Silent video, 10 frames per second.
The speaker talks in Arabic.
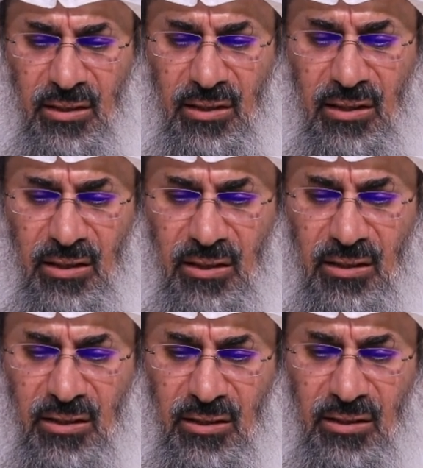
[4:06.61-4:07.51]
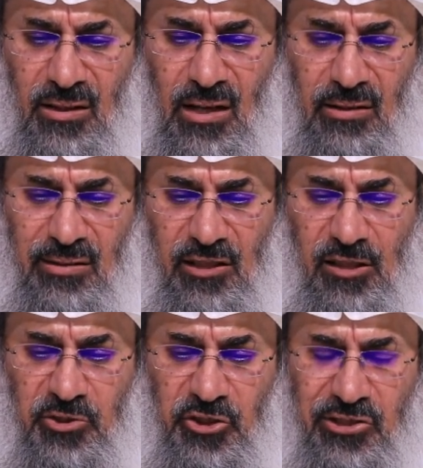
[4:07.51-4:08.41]
آه، قالت
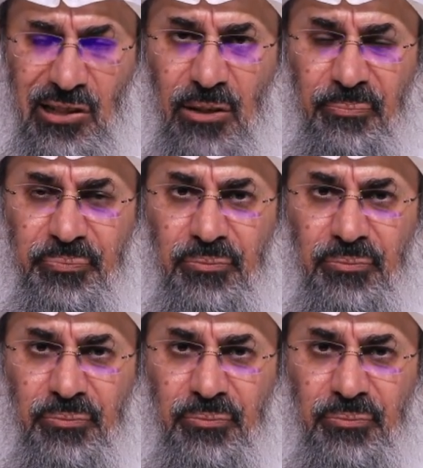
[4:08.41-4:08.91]
للنبي صلى الله عليه وسلم